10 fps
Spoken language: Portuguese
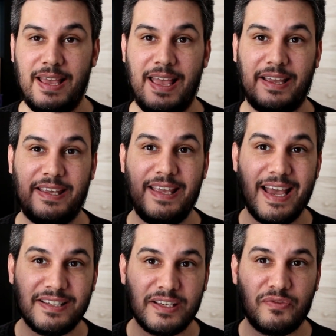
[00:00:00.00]
é que
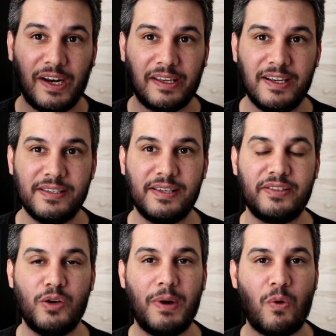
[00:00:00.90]
essas fragrâncias
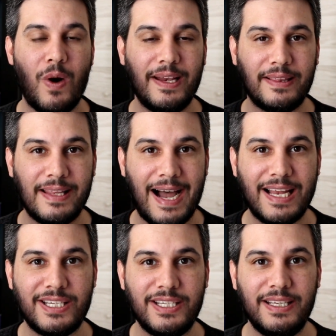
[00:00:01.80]
têm uma
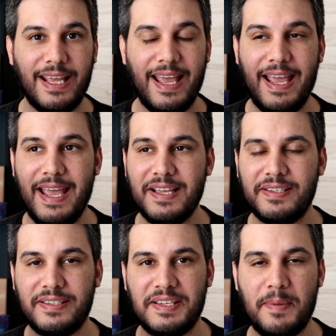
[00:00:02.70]
qualidade
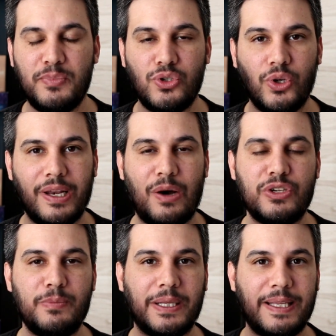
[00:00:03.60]
excepcional
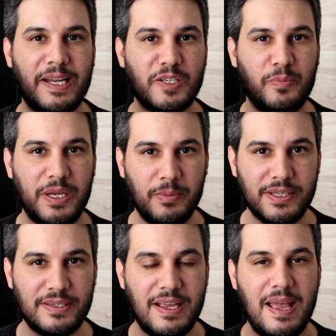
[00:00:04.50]
de
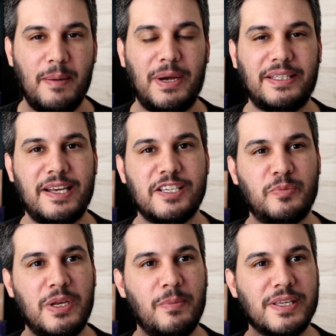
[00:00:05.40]
matérias-primas.
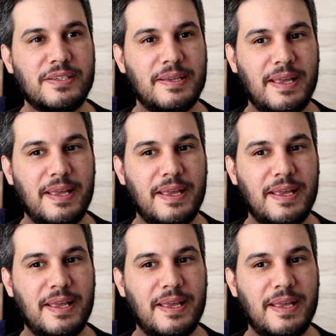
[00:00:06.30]
Matérias-primas